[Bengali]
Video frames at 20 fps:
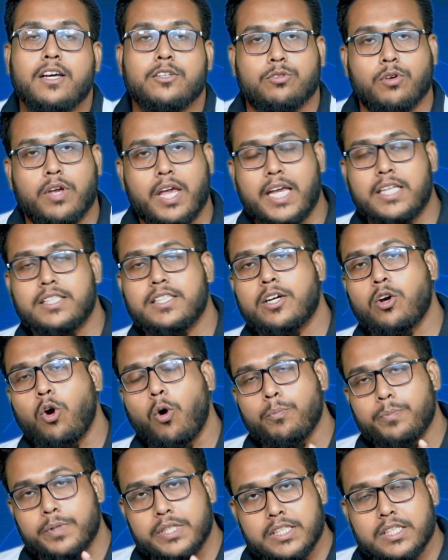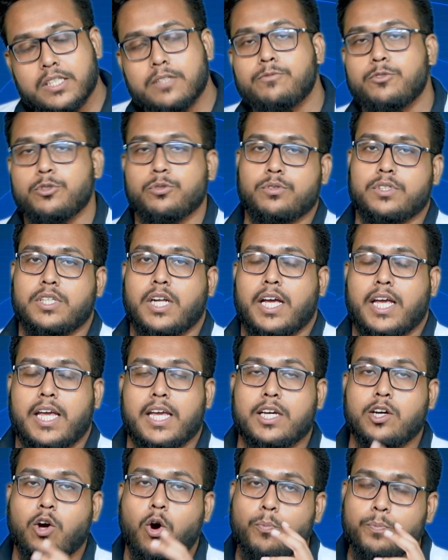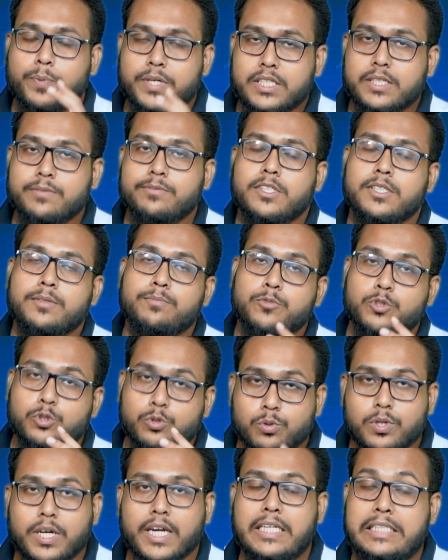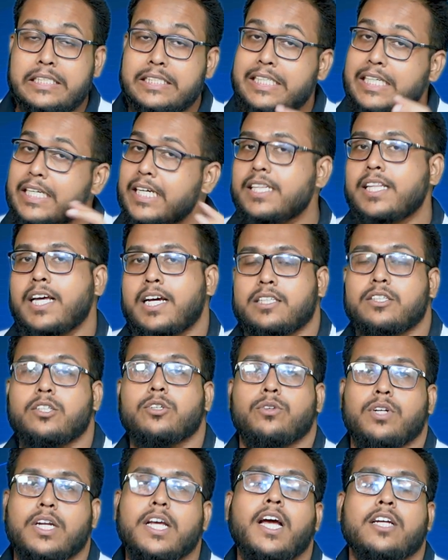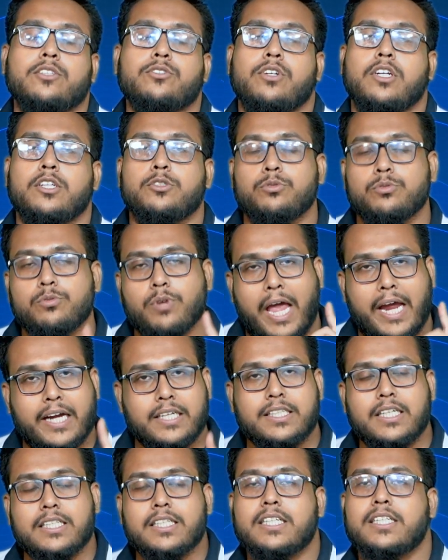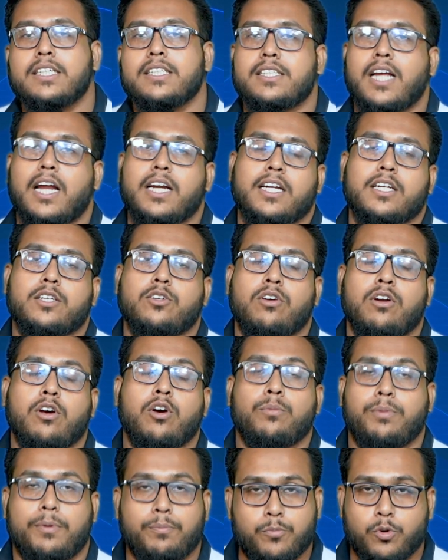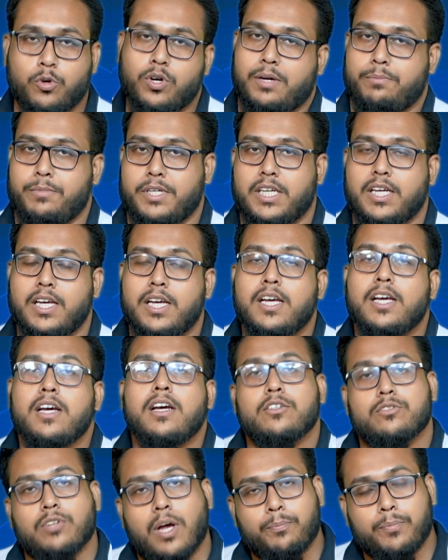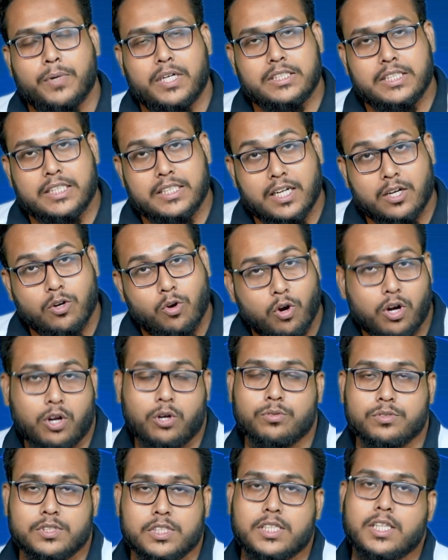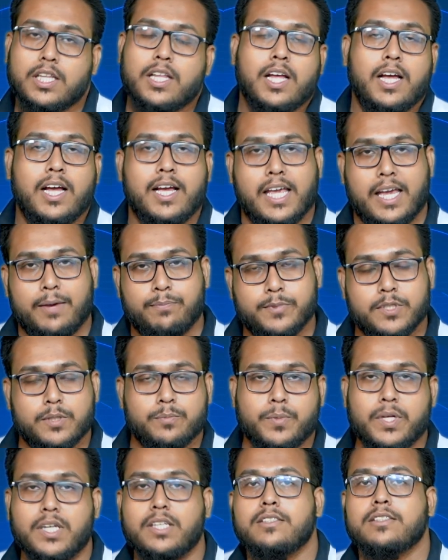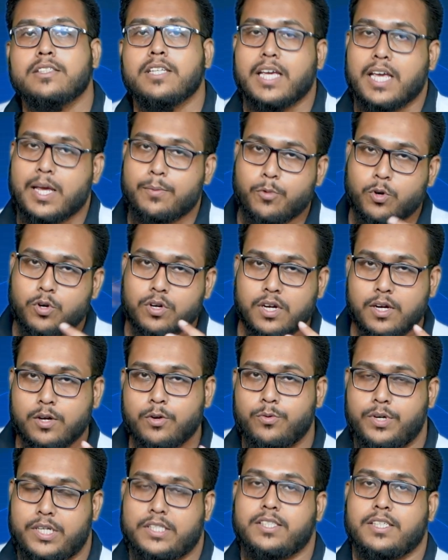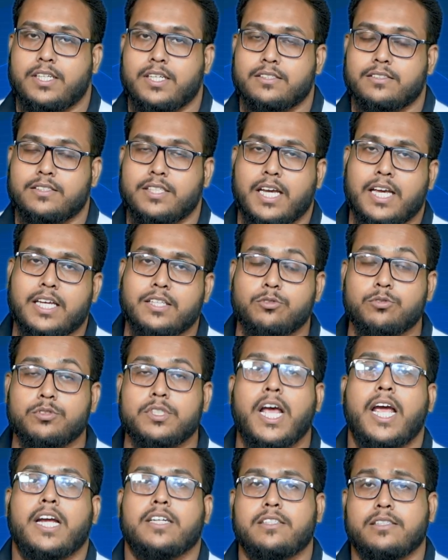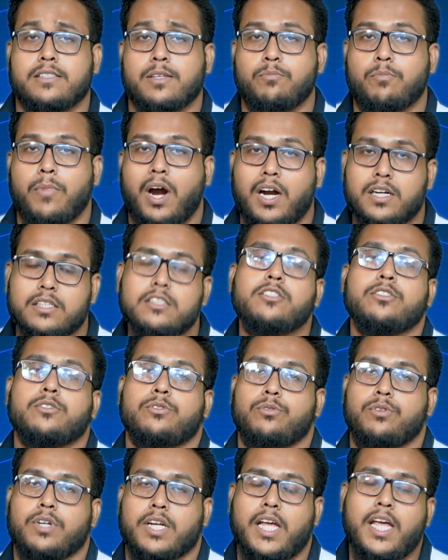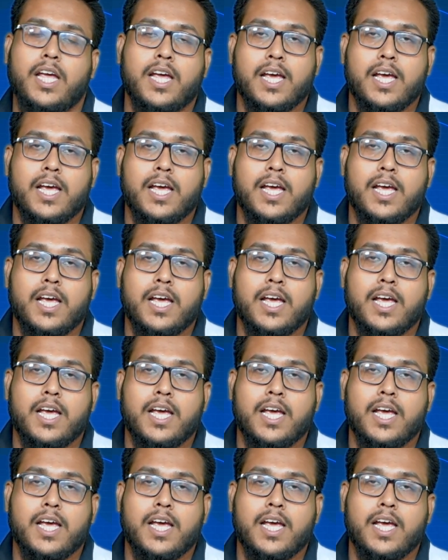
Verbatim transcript: সো এই যে কম্পিটিটিভ যুগটা এই কম্পিটিটিভ যুগের টিকে থাকতে হলে আসলে শুধু একটা ডিগ্রি টার্গেট করা হবে বোকামি সো আপনার যেটা করা উচিত এফসিপিএস এবং রেসিডেন্সি এই দুটো একসাথে মার্চ করে